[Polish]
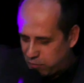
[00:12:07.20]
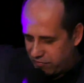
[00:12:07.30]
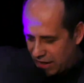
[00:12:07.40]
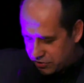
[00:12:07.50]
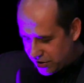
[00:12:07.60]

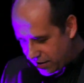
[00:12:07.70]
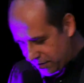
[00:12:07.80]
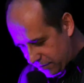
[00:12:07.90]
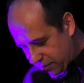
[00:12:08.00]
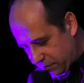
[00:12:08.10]
poważnie,
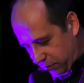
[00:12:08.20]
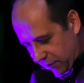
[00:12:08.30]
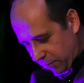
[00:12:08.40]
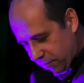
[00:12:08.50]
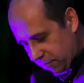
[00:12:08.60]
e,
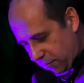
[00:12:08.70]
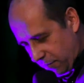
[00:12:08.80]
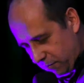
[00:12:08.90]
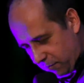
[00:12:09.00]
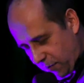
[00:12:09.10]
potem
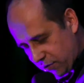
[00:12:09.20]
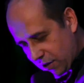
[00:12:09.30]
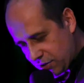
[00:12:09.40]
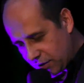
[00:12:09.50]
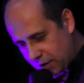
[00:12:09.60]
może
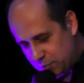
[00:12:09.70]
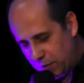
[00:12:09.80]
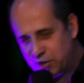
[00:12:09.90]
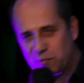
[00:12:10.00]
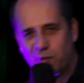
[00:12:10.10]
jeszcze też będzie